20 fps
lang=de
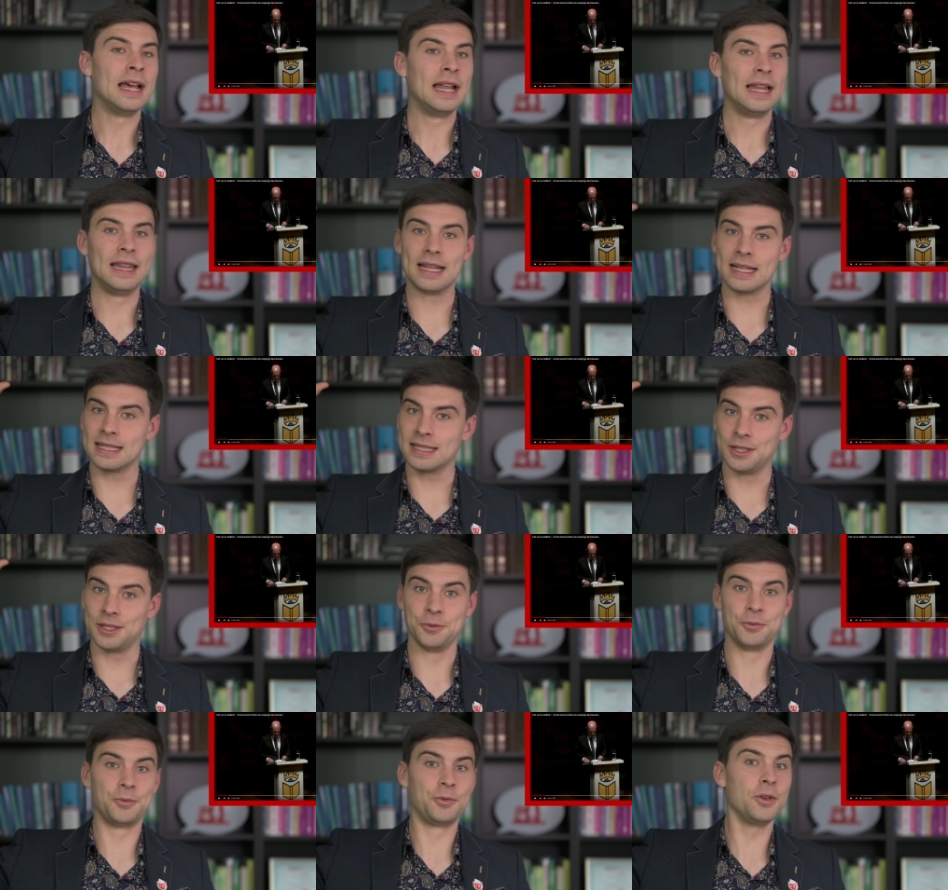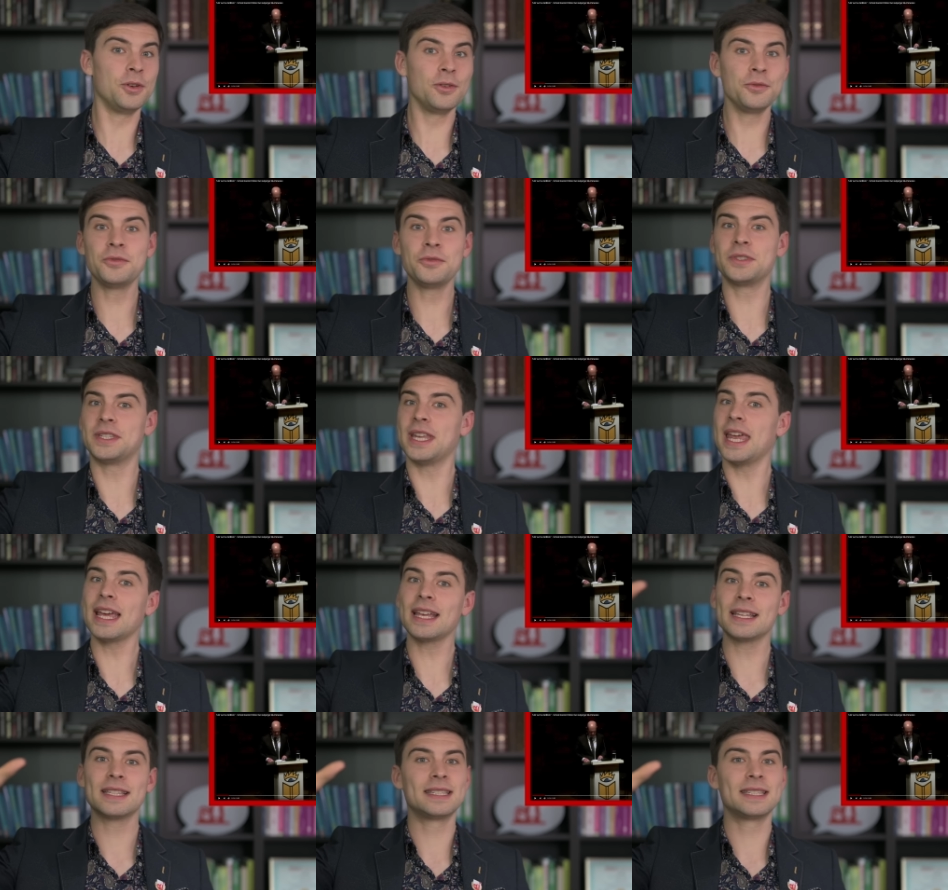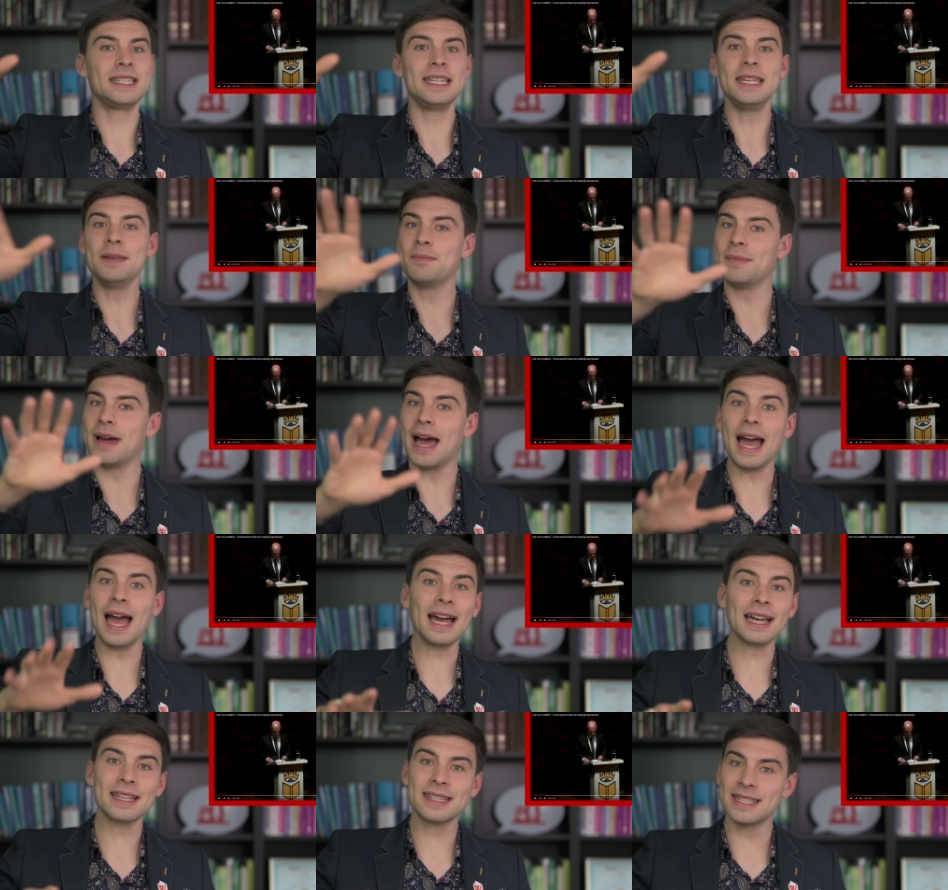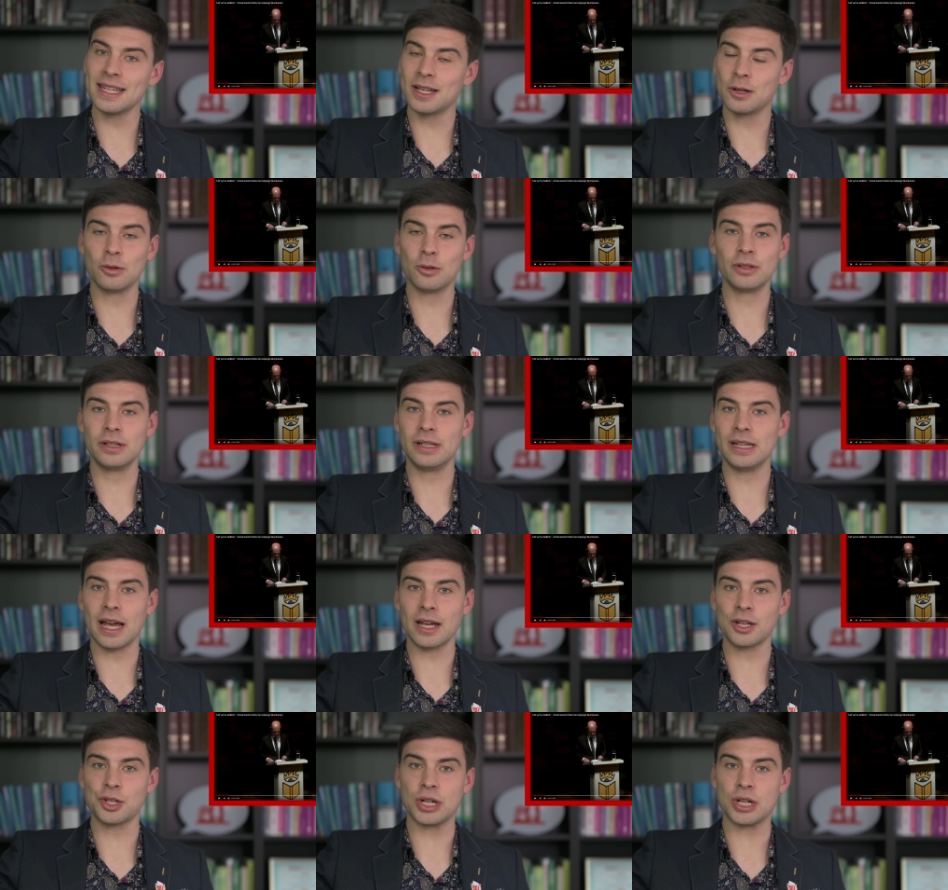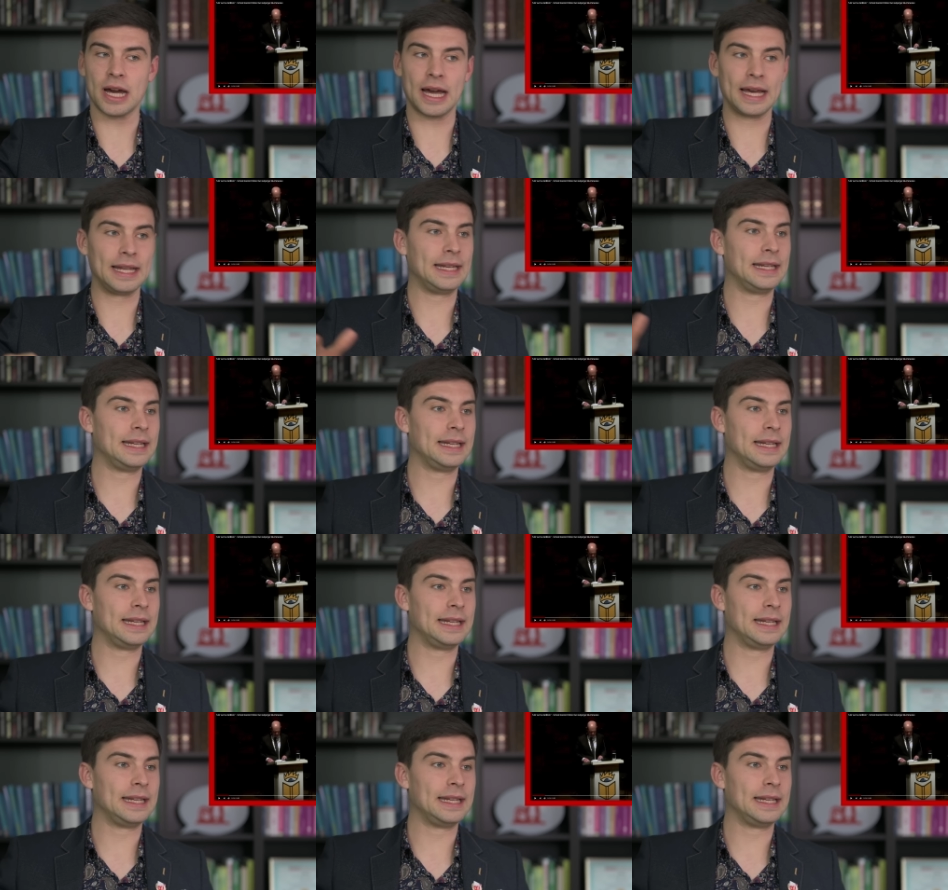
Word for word: Lass die 5, 6, 7, 8 Sekunden lang schreien.